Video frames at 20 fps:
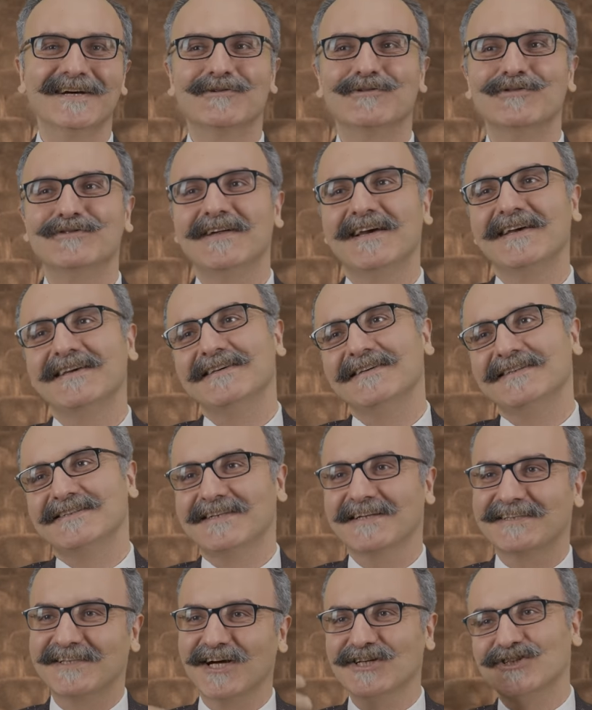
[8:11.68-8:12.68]
Kuzey
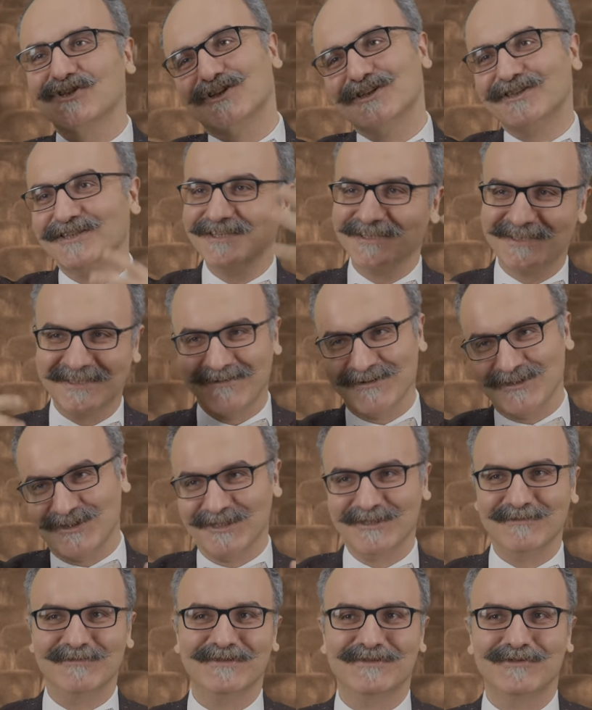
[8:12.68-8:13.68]
işte taşkınlığı savaşı
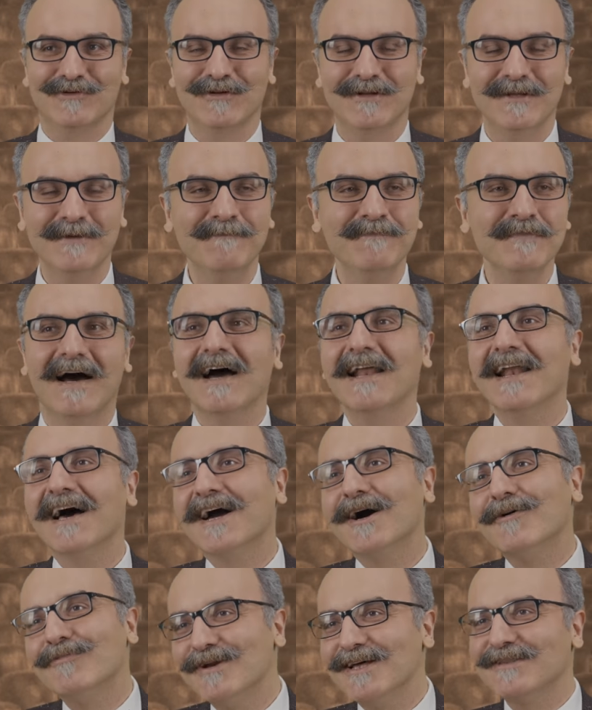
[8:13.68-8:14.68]
gibi söyleyeyim. Hala
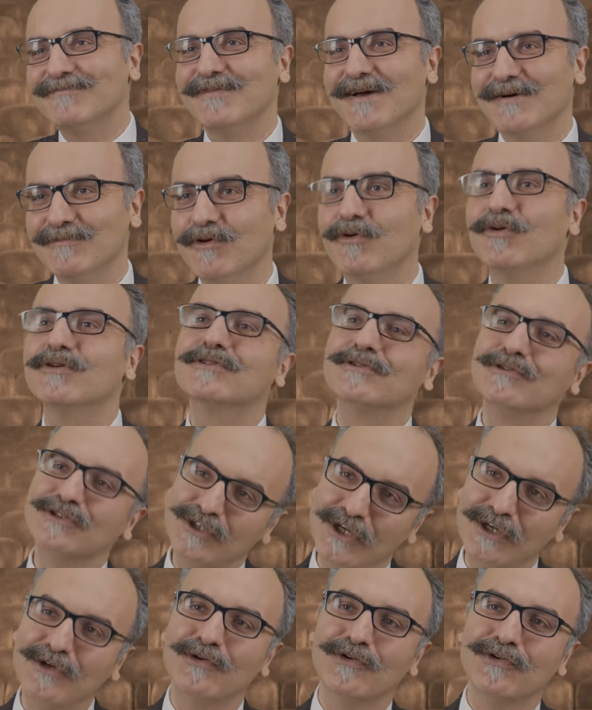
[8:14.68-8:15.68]
kabul etmeyen orada o
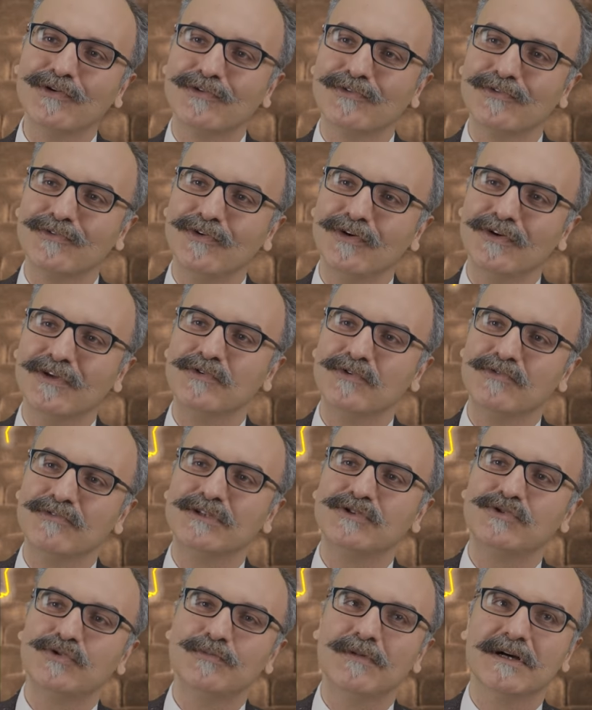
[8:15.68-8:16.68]
şeyi görüyorsun. Diyor ki you
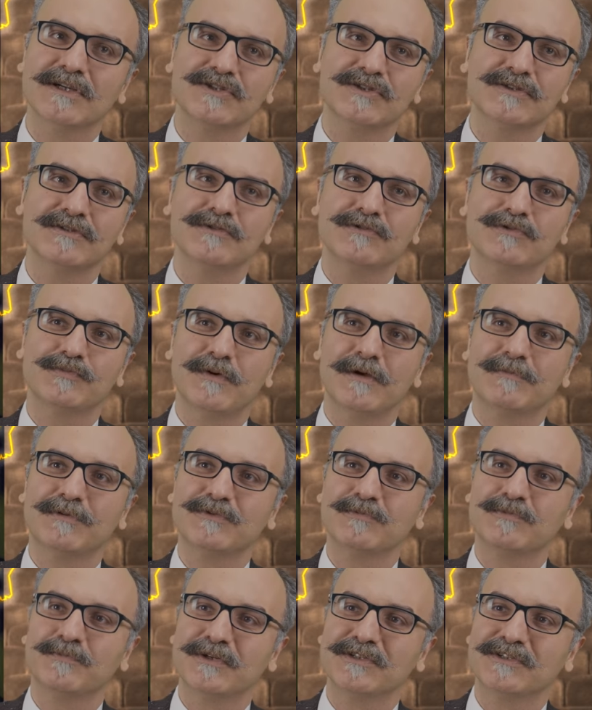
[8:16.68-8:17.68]
read too much newspapers
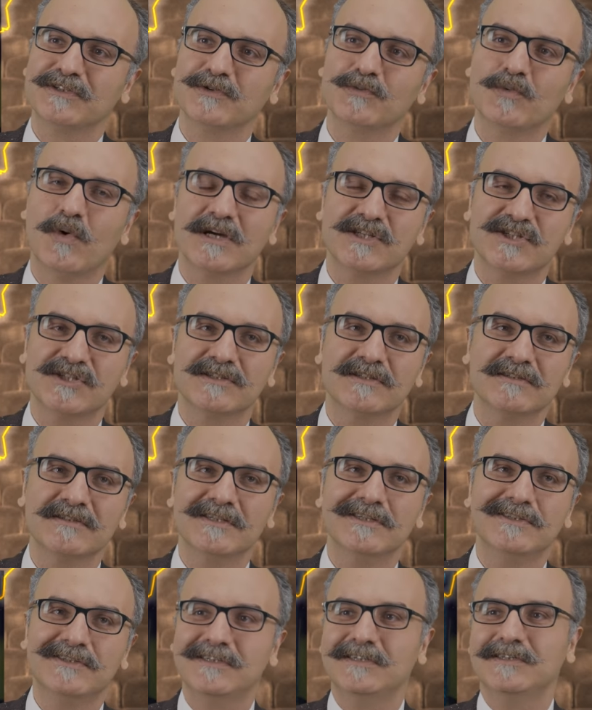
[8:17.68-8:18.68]
printed in Washington
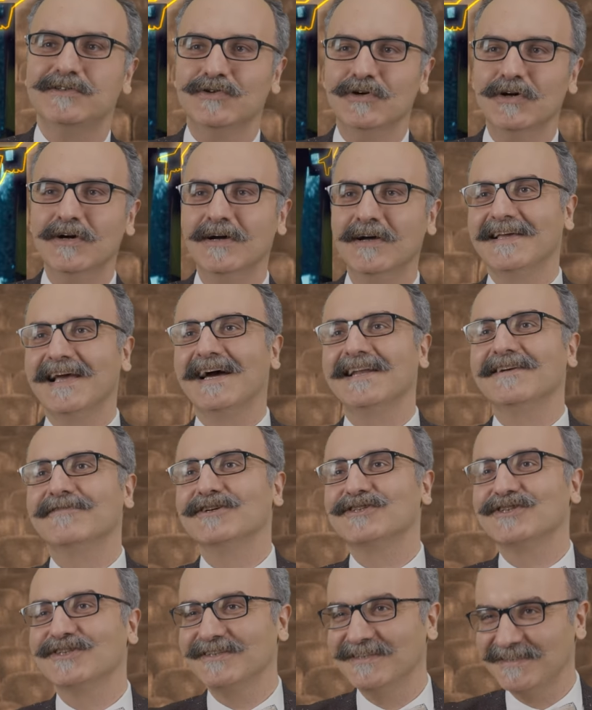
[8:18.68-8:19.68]
DC diyor. Yani
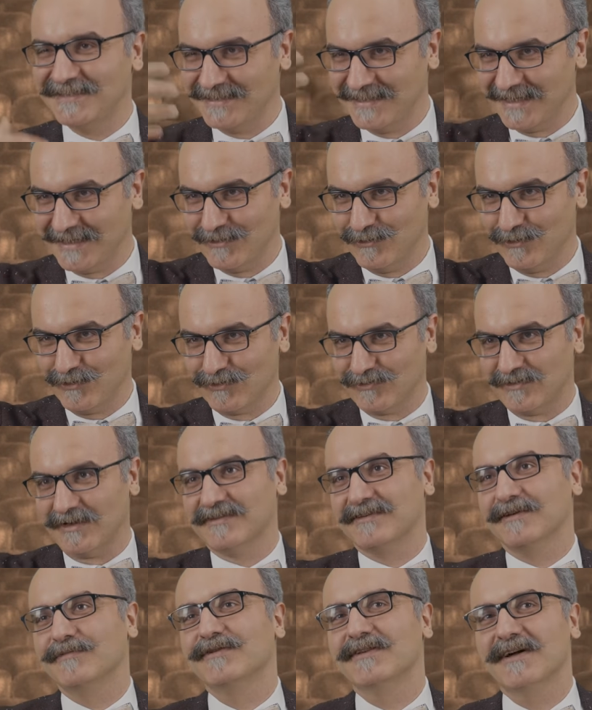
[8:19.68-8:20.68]
Washington DC'dekini okuyorsun.
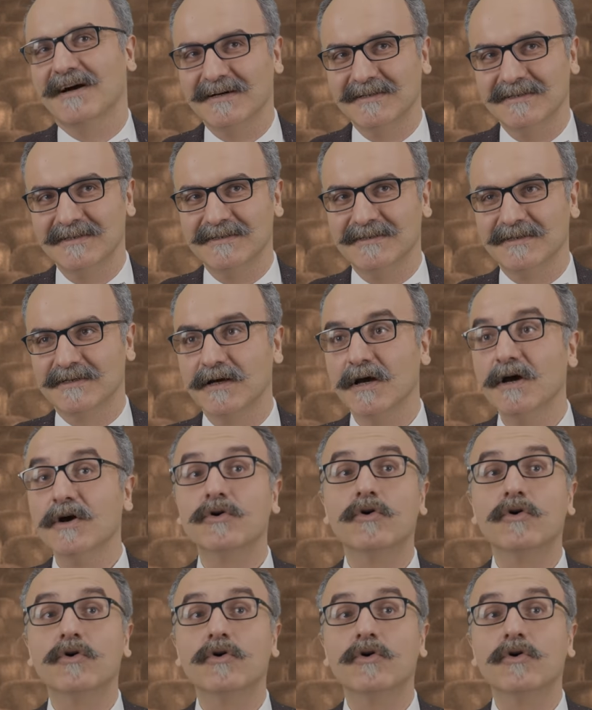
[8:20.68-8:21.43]
Aslında biz haklıydık.